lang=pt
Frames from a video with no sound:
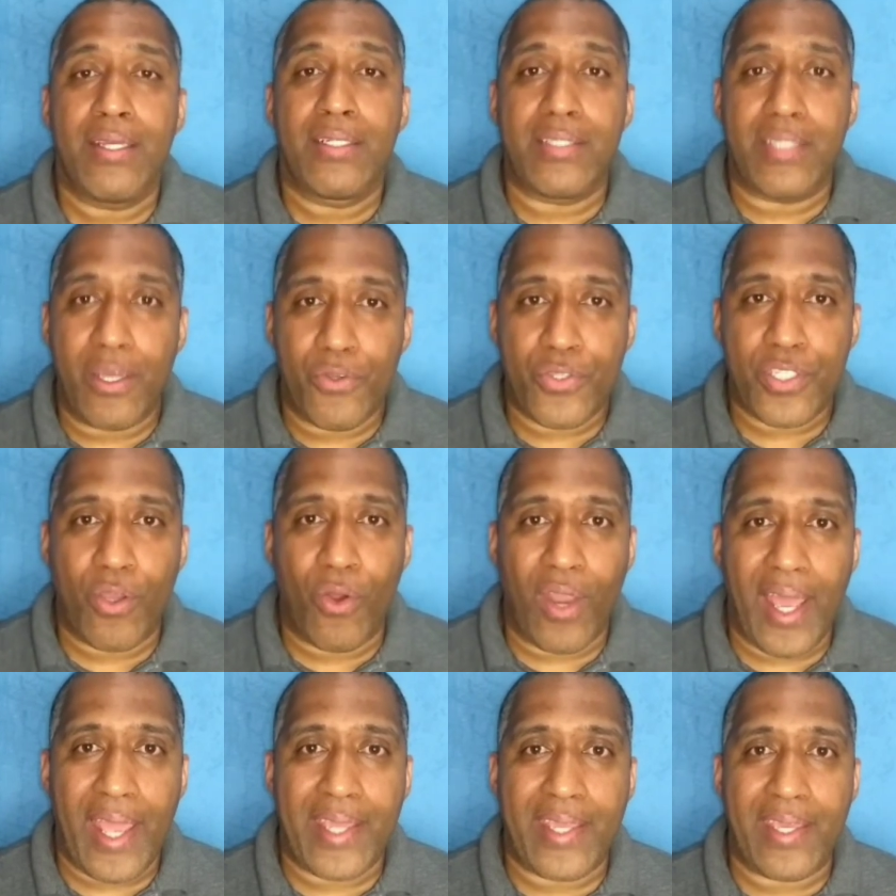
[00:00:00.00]
dê o seu
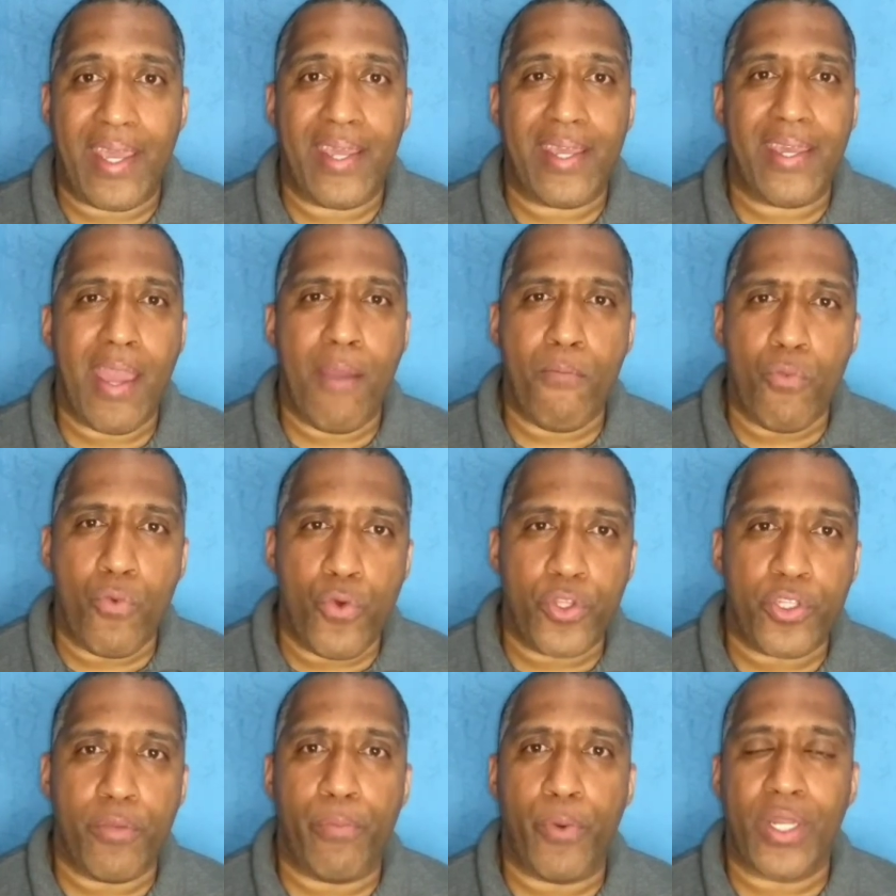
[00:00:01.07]
like aí que é
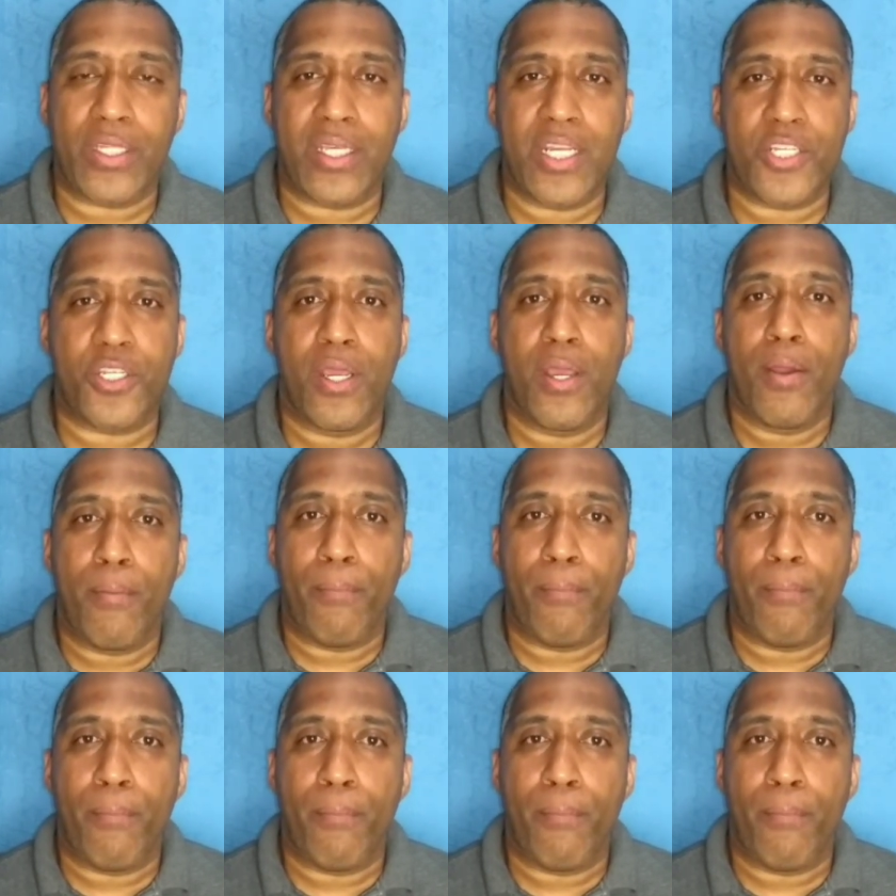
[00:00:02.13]
muito importante